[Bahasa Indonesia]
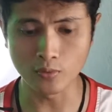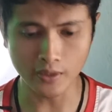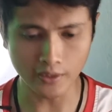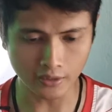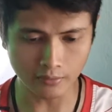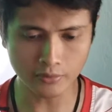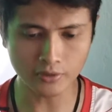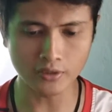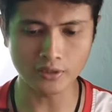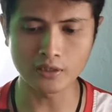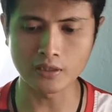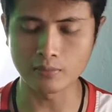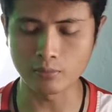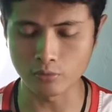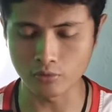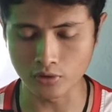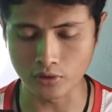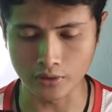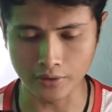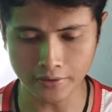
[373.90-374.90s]
ini bisa
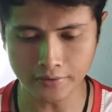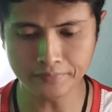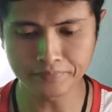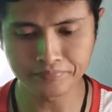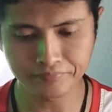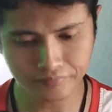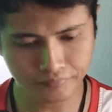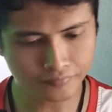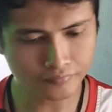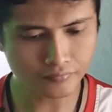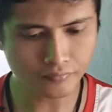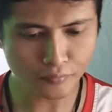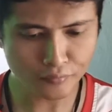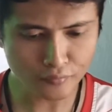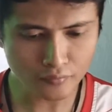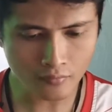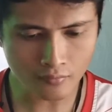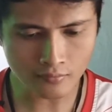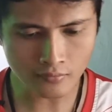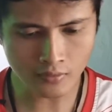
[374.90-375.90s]
33.
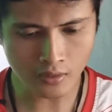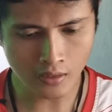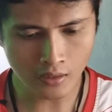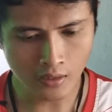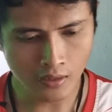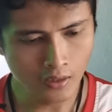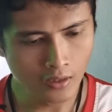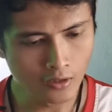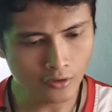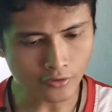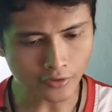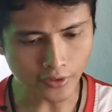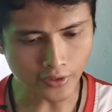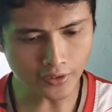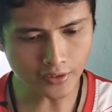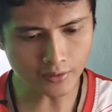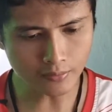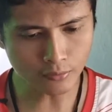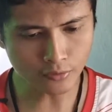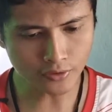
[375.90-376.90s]
Oke, okay,
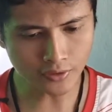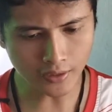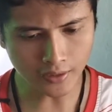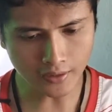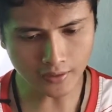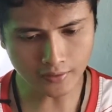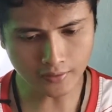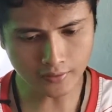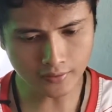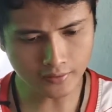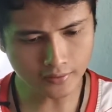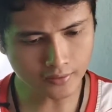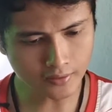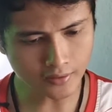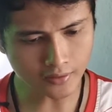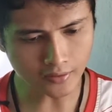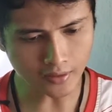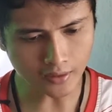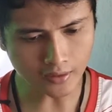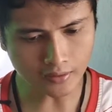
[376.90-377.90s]
kemudian
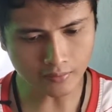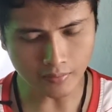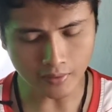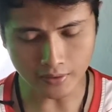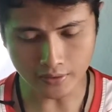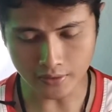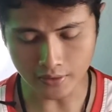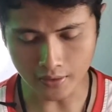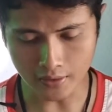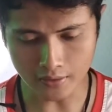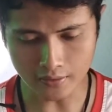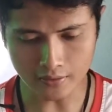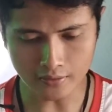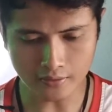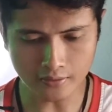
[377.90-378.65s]
kita ke bagian